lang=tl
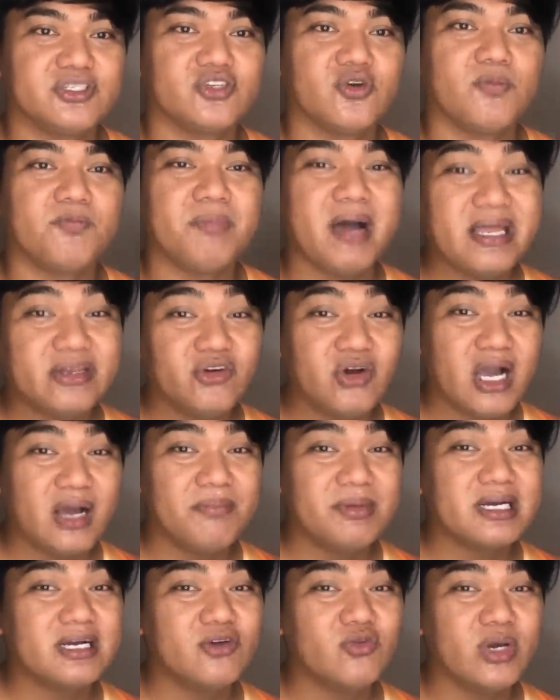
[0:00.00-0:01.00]
So, paano
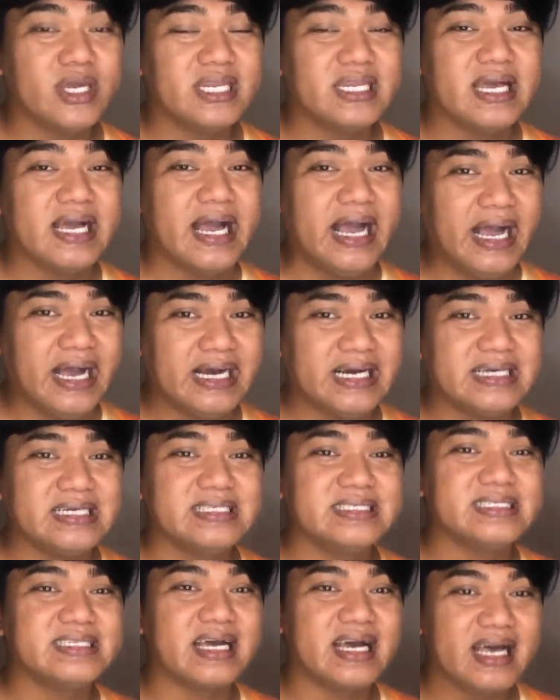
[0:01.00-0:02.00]
nga pag ang
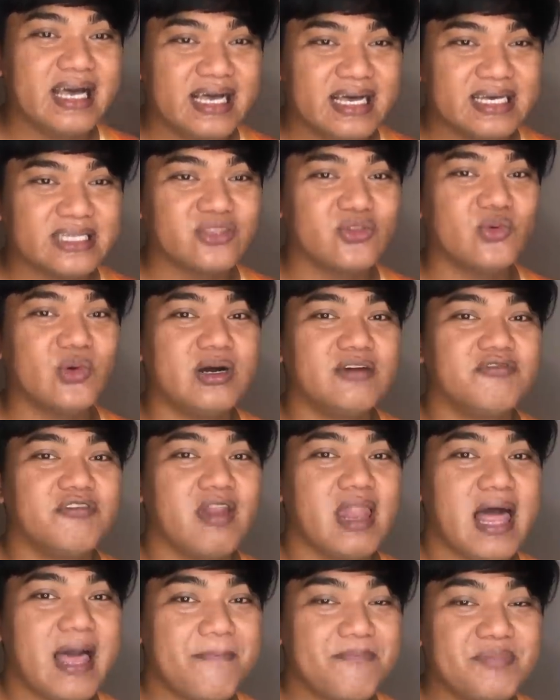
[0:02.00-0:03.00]
nakakatuwang
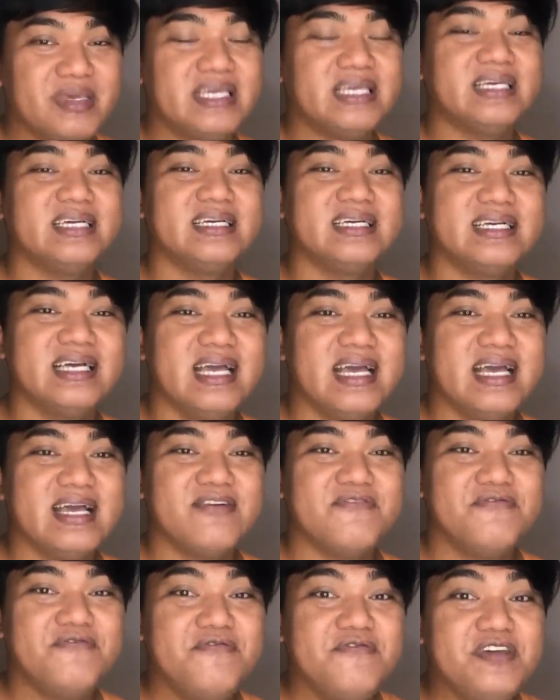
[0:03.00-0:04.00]
flapping
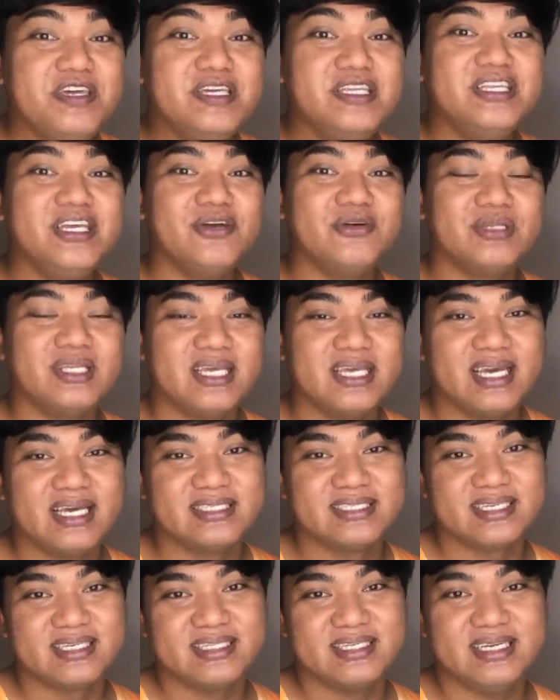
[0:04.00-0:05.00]
video na
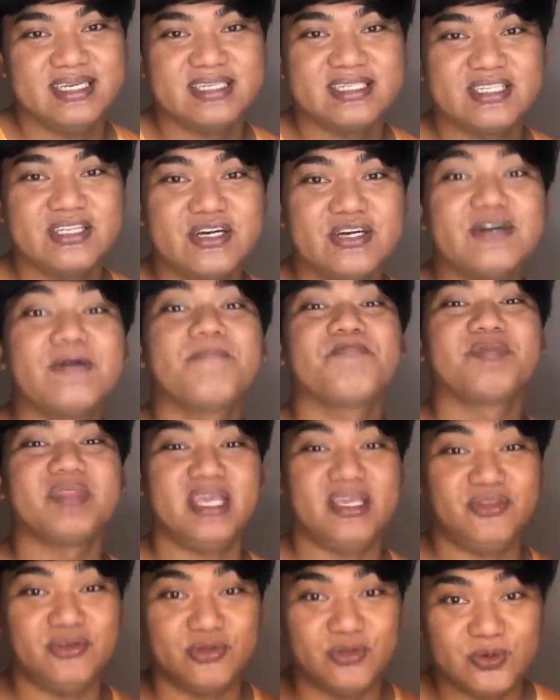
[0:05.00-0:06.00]
yan sa
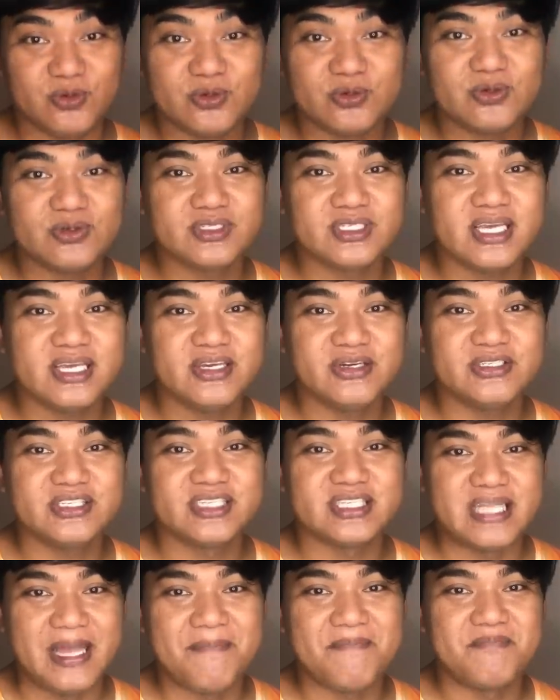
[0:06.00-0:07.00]
TikTok? Ituturo ko sa iyo
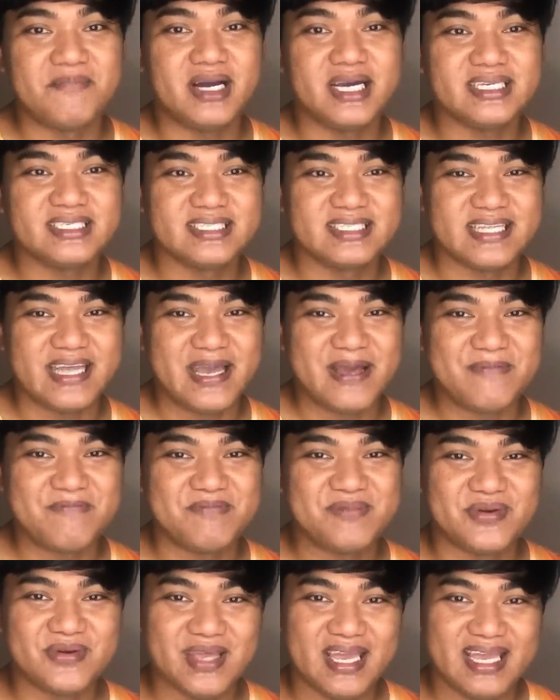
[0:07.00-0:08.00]
step by step.
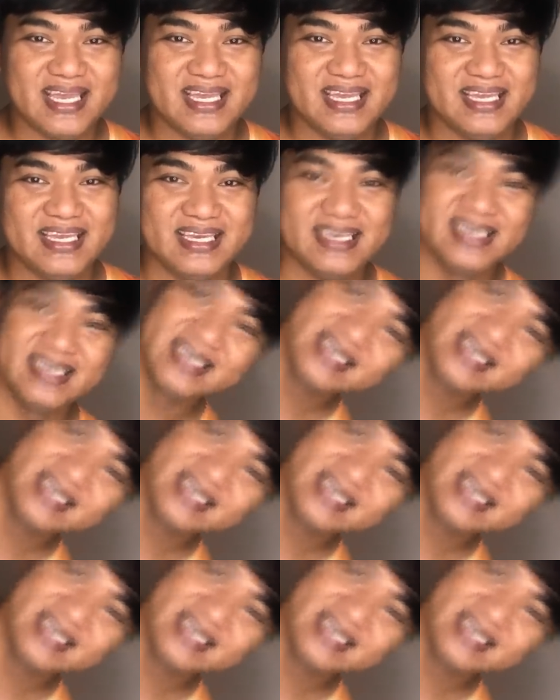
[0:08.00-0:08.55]
Okay?